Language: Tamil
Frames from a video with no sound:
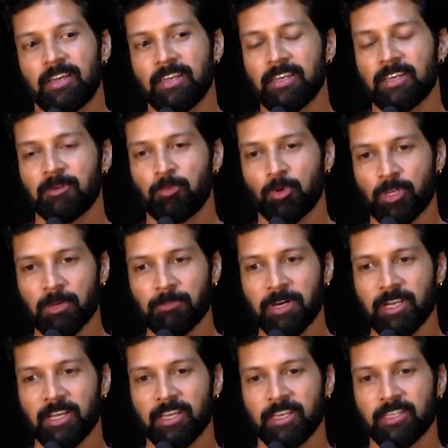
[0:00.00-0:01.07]
இங்கே
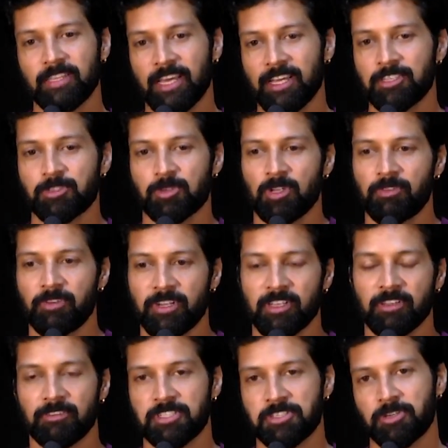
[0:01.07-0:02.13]
முக்கியமாக நான் இங்கே தேங்க்ஸ் சொல்ல
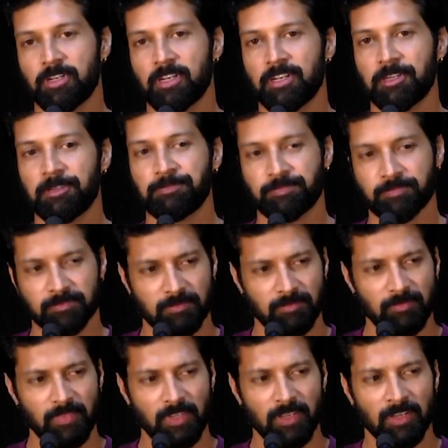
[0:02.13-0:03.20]
வேண்டிய விஷயம் என்னென்னா
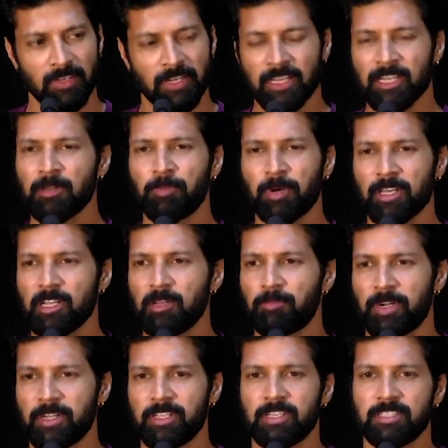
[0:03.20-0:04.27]
நிறைய படங்கள்
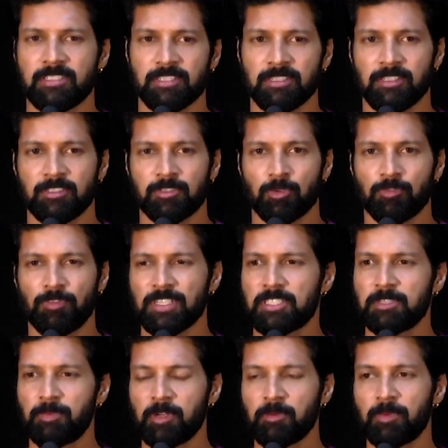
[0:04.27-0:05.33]
பண்ணியாச்சு ஸோ
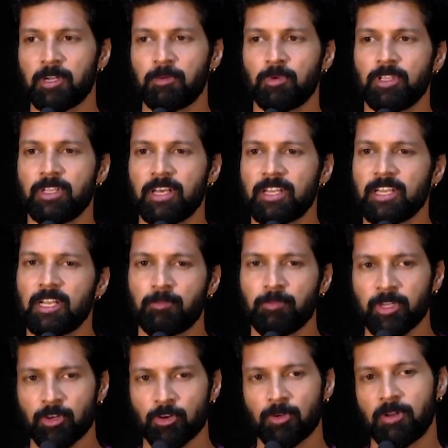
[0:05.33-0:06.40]
ஃபஸ்ட்டு படம் பண்ணும்போதே நிறைய
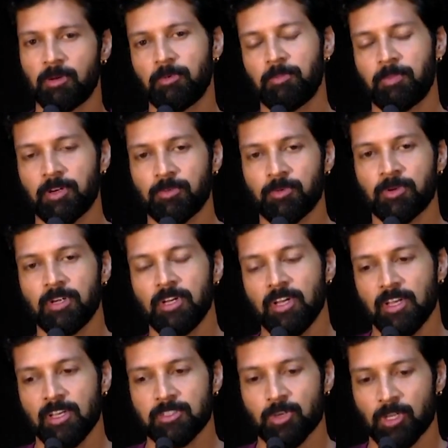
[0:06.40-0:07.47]
நம்பிக்கையோடு நம்ம பண்ணுவோம்
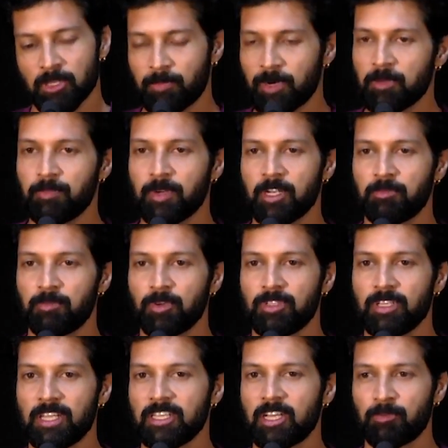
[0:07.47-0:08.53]
ஸோ அந்த படம் பண்ணும்போது
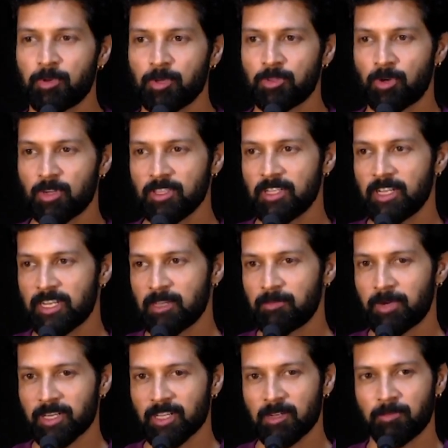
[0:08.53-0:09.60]
அதுக்கப்புறம் தொடர்ந்து நிறைய
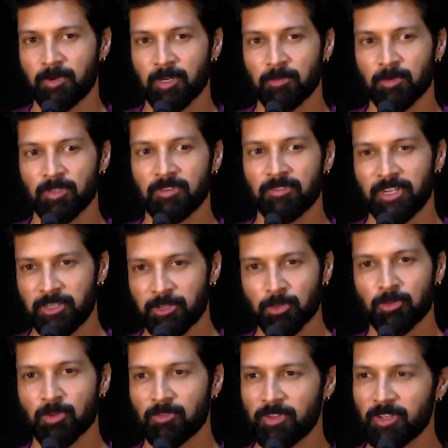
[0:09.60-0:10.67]
படங்கள் பண்ணும்போது வெற்றியோ
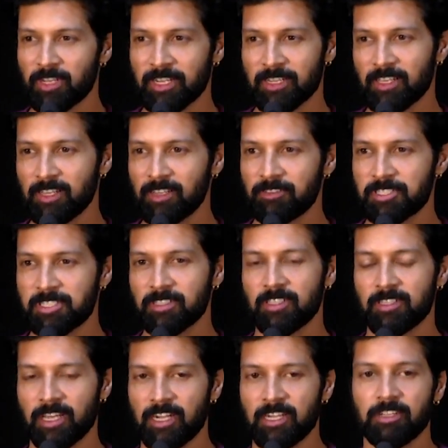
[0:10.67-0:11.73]
தோல்வியோ நிறைய விஷயத்தை
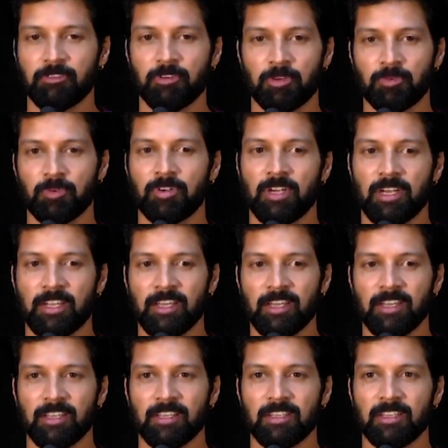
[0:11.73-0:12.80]
தாண்டி வரும்
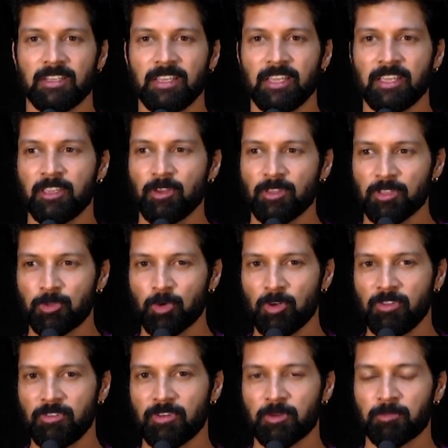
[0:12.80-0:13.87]
ஆனால் எங்கேயும் அந்த
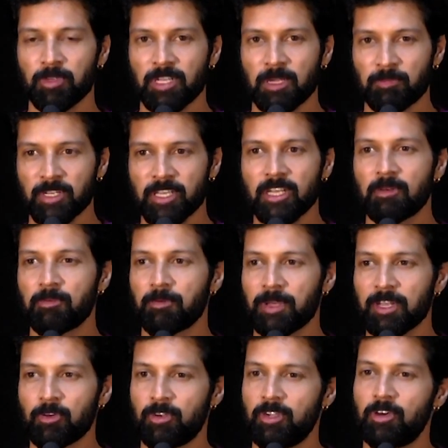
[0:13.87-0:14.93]
தோல்வி வரும்போது நம்மளுக்கே நம்ம
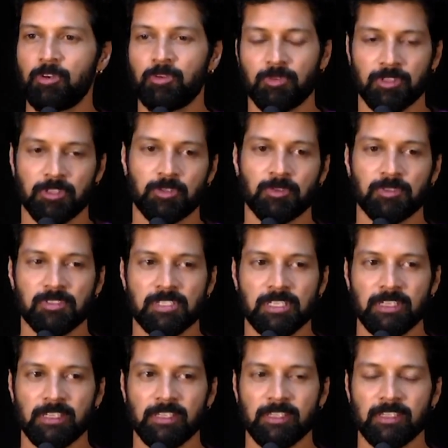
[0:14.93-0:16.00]
மேலே ஒரு டவுட் வந்துடும்
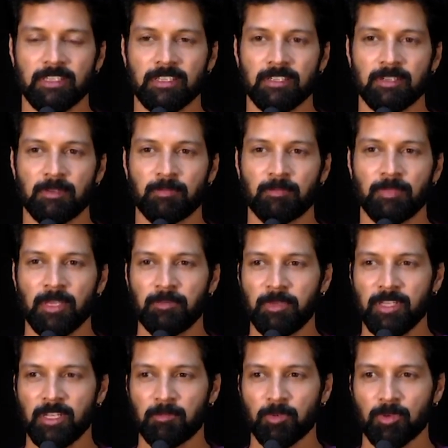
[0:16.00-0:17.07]
சரி
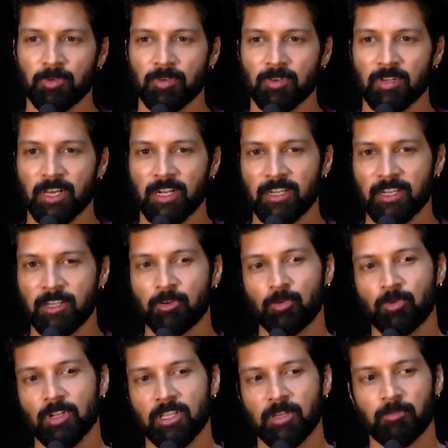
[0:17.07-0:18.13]
மேபி நம்ம கரெக்டான
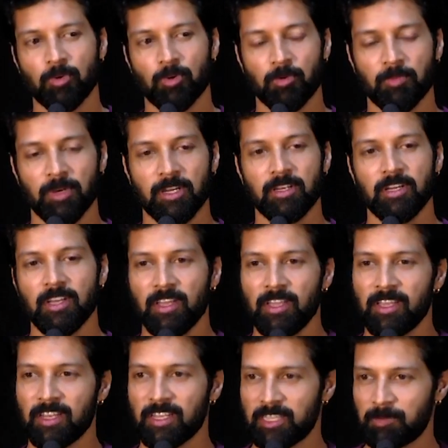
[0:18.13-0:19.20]
ரூட்டில் தான் போகிறோமா
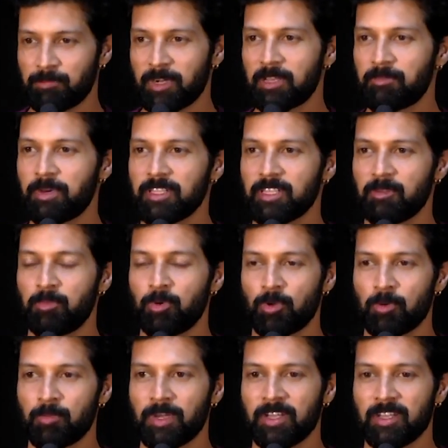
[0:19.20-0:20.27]
இல்லை தப்பான பாதையில்
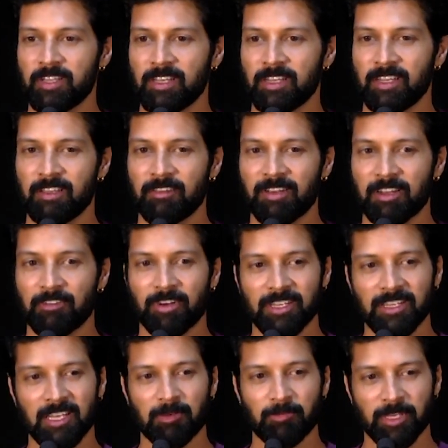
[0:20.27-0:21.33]
போகிறோமா இல்லைனா வேறு
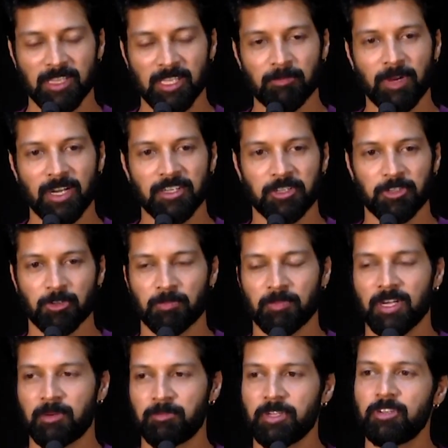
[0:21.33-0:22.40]
வழி இல்லாமல் இதிலே மாட்டிகிட்டு
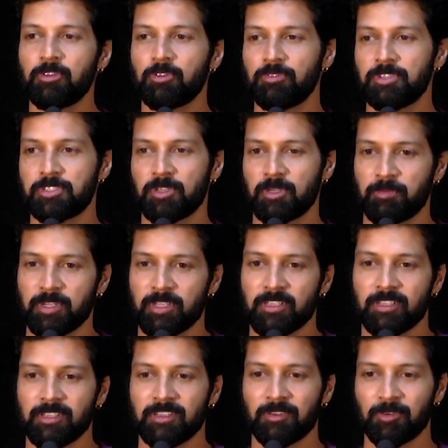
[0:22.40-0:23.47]
இருக்குமா அப்படின்ற ஒரு விஷயம்
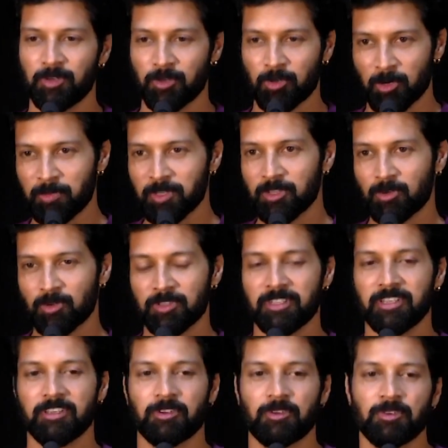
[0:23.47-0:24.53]
நம்மளுக்கு ஒரு குழப்பத்தை
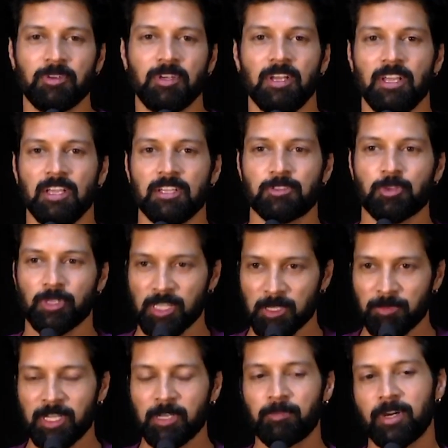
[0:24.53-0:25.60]
கொடுத்துட்டே இருக்கும் ஸோ இந்த
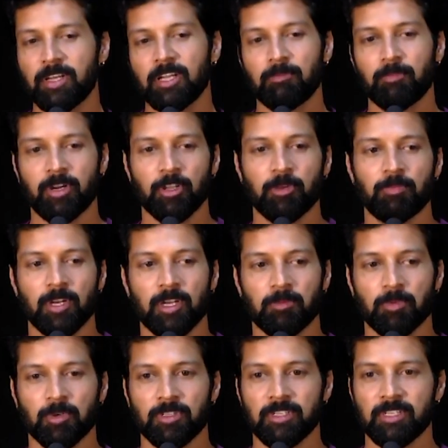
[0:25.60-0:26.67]
மாதிரி படங்கள் மறுபடியும்
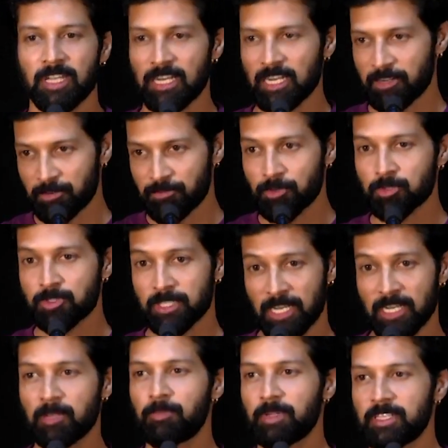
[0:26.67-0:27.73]
பண்ணும்போது நல்ல ரிவ்யூஸ்
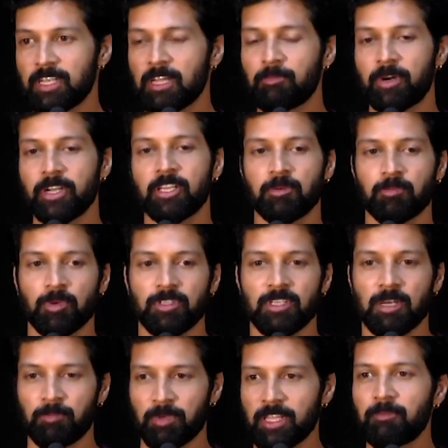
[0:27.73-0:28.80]
என்னை பற்றி நான் படிக்கும்போது
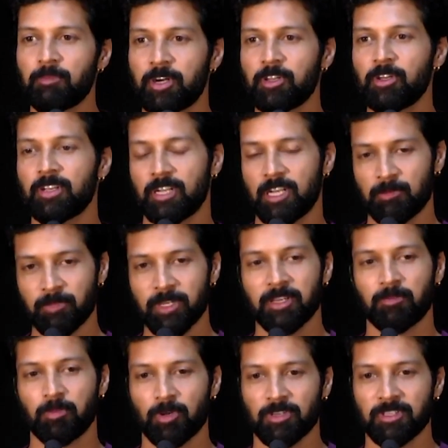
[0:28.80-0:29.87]
அப்போ தான் மறுபடியும் எனக்கு
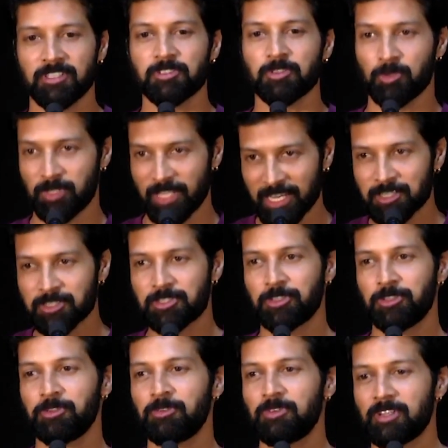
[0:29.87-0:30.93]
நம்பிக்கை பிறக்குது ஸோ தேங்க்ஸ் டு
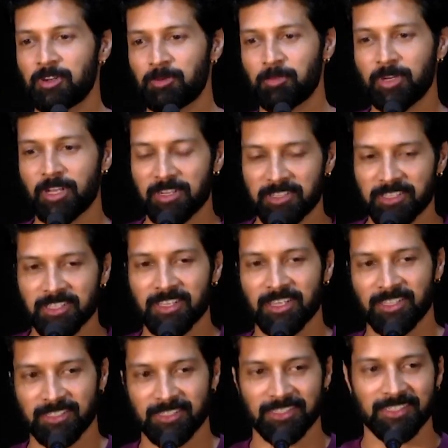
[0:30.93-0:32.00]
யூ ரொம்ப நன்றி
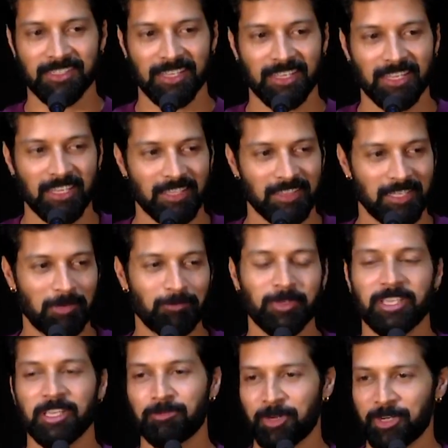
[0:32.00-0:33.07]
அது எனக்கு அந்த
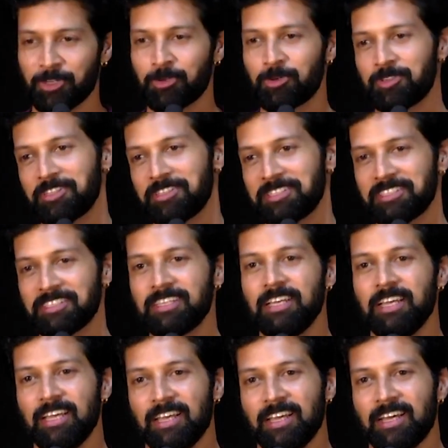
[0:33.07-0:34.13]
நம்பிக்கையை மறுபடியும் கொடுத்ததுக்கு
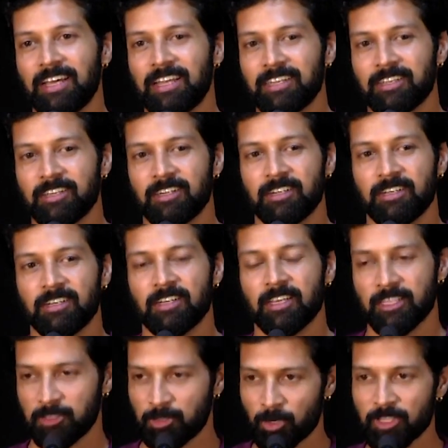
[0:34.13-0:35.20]
அண்ட் uh,
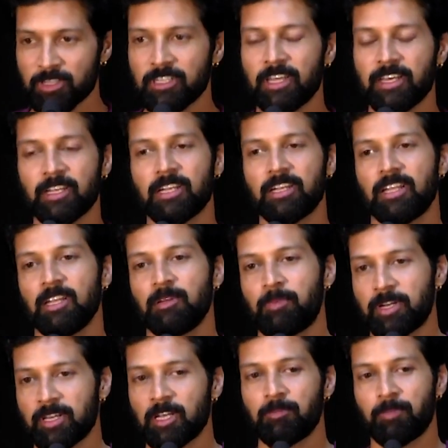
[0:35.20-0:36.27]
இது தொடர்ந்து நிறையா நல்ல
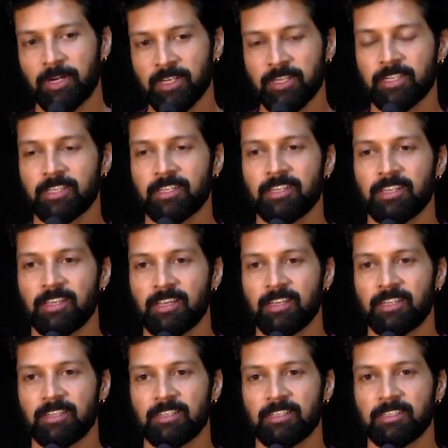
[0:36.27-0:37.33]
படங்கள் பண்ணிகிட்ருக்கேன்
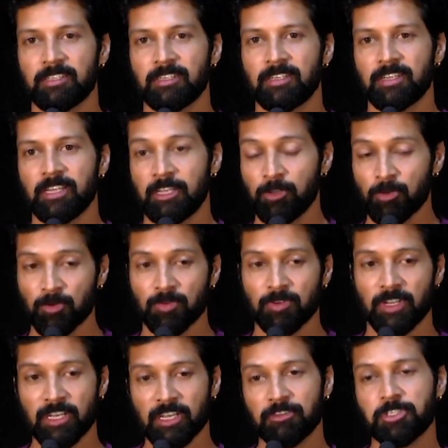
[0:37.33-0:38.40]
அண்ட் uh, இன்னும்
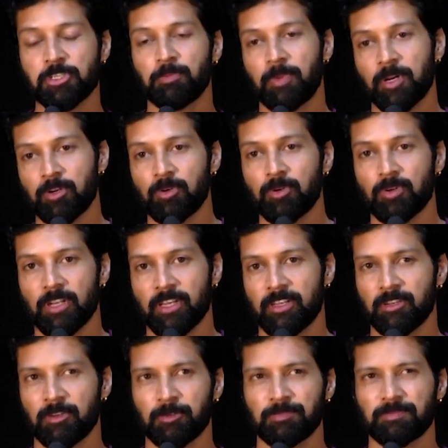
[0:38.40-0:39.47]
நிறைய விஷயம் பண்ணோம்
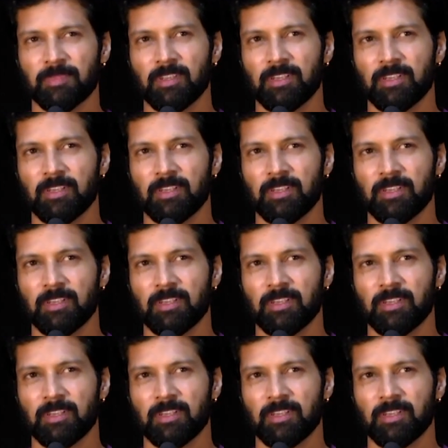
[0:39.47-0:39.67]
லைக் இன்னும்